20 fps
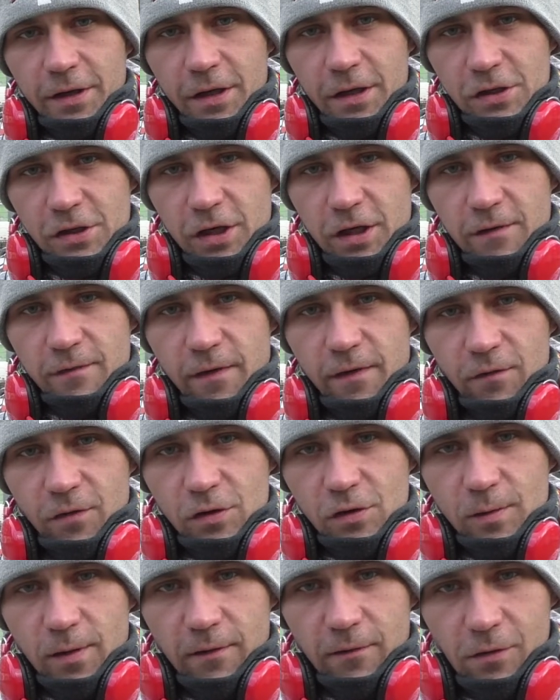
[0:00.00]
Nadziei we
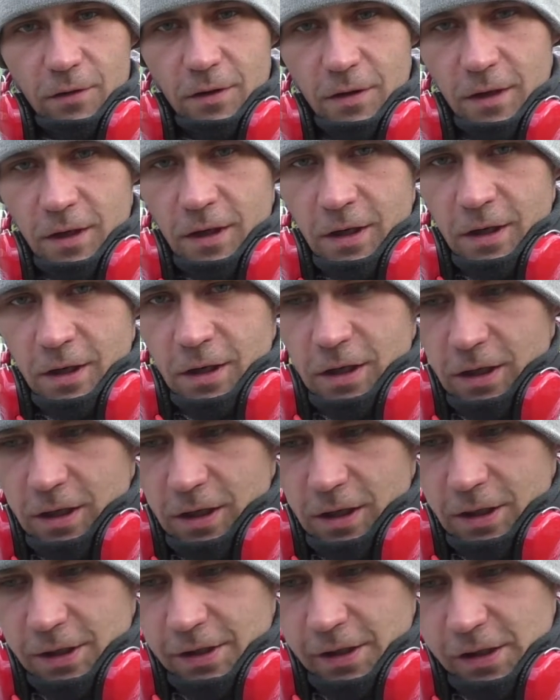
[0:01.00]
Wrocławiu.
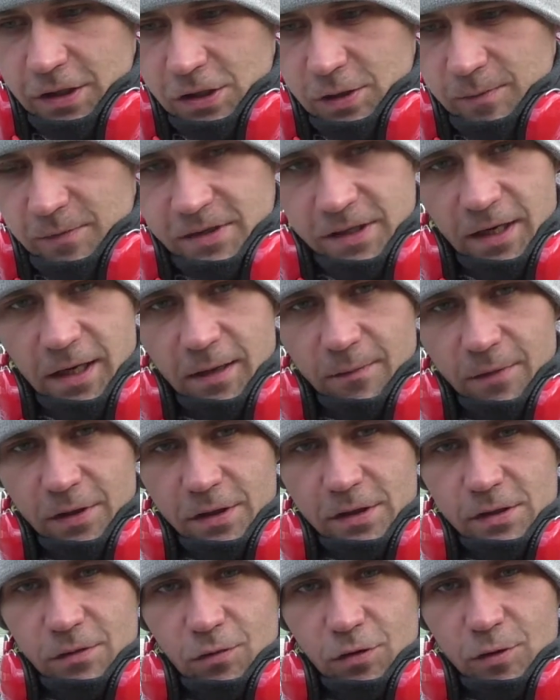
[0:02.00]
Naszym celem
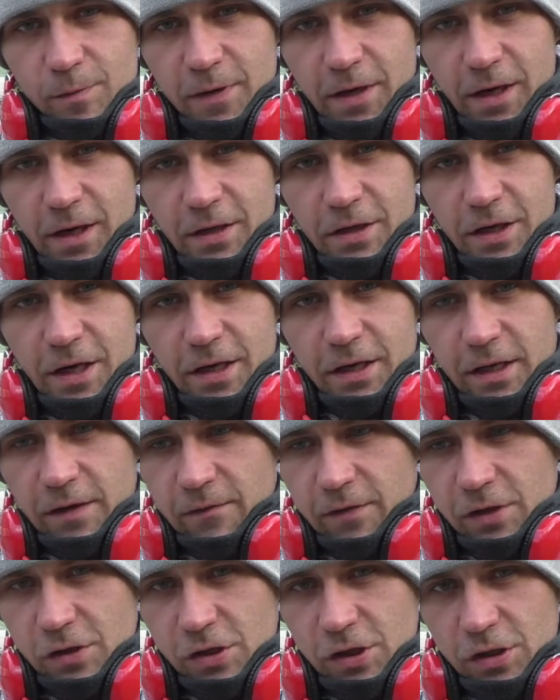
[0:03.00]
jest uzbieranie jak
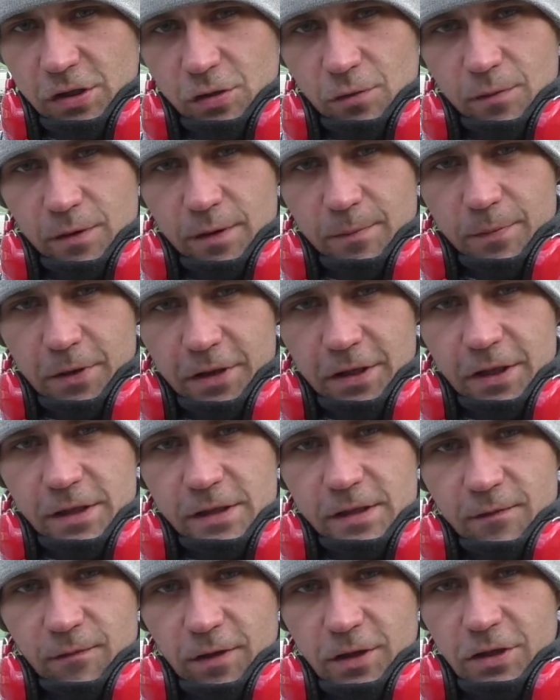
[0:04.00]
największej sumy
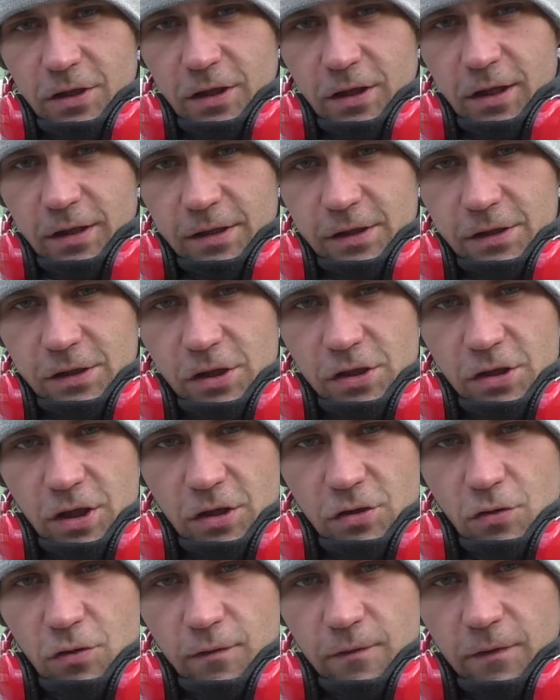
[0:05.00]
pieniędzy właśnie dla tych
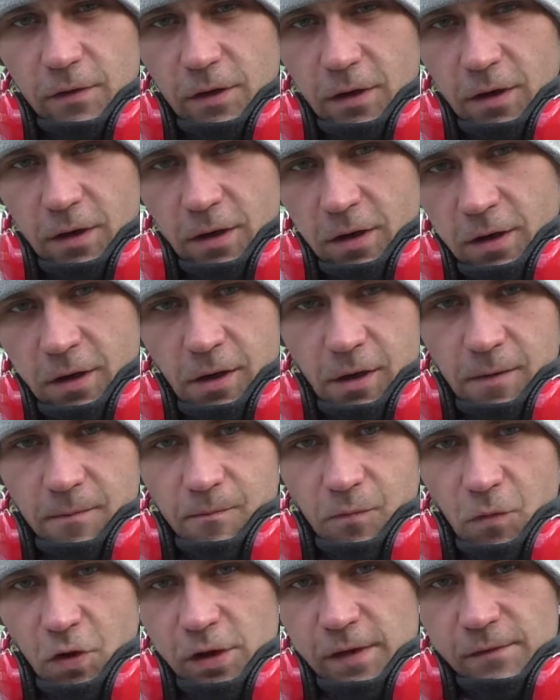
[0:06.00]
dzieciaczków.
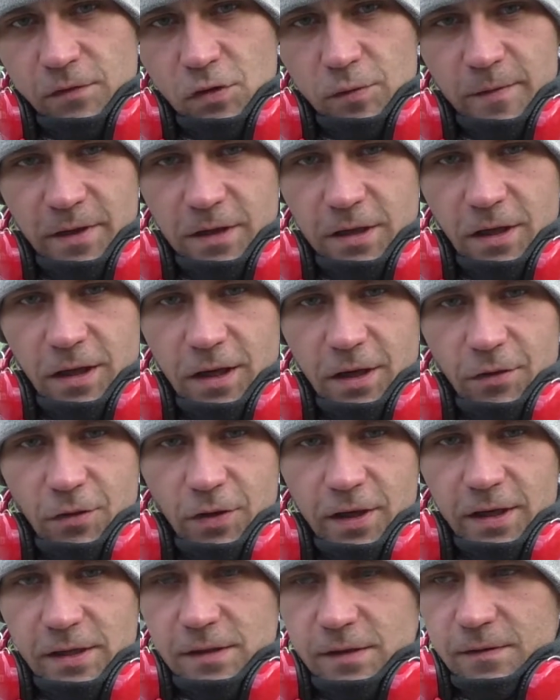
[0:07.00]
No i w sumie tyle.
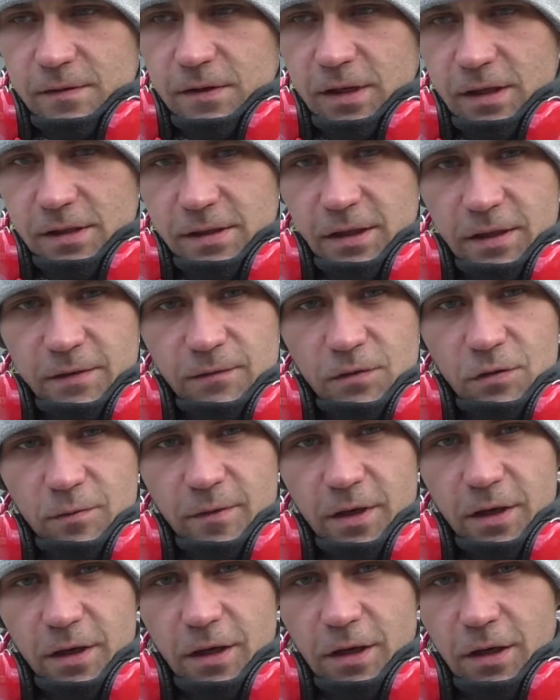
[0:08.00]
No jest, jest nas w
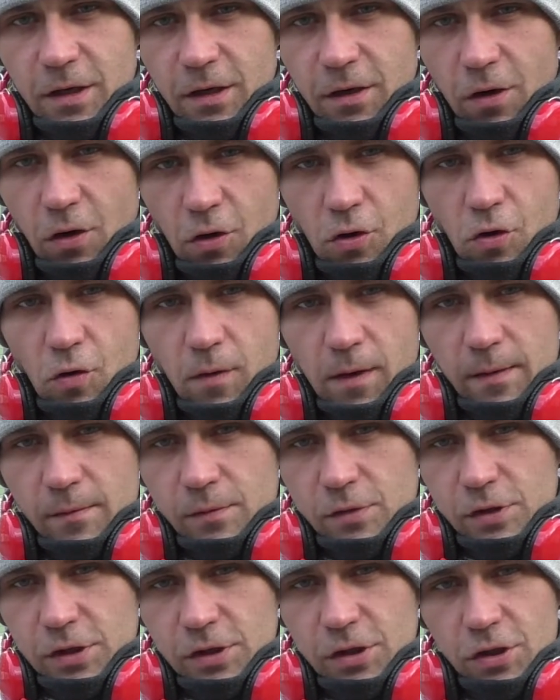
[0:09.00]
sumie
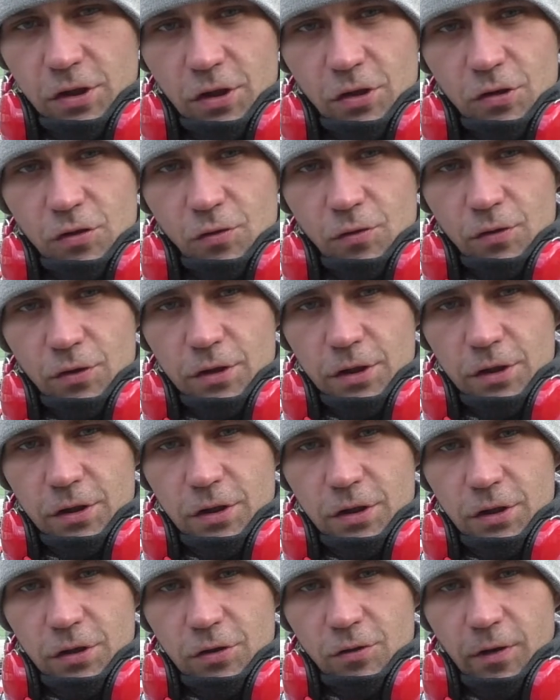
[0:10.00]
ogółem 60,
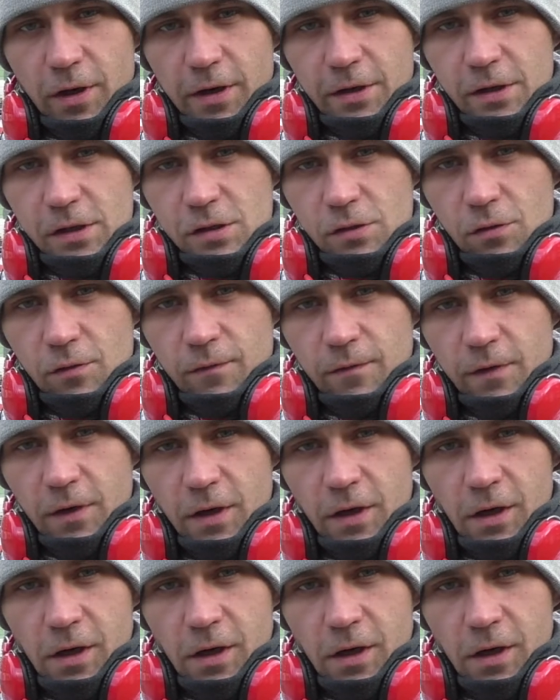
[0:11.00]
60 artystów.